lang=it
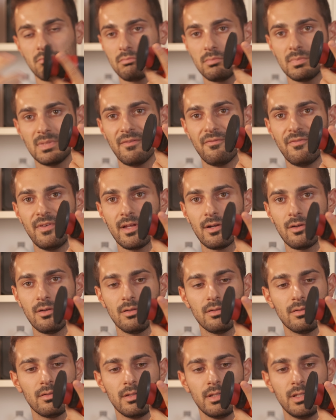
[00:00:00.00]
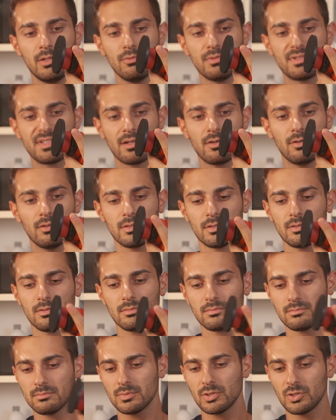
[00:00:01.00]
davvero in un
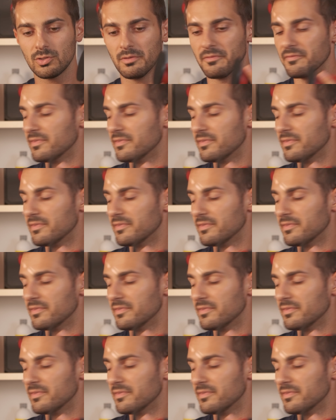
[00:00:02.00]
secondo, come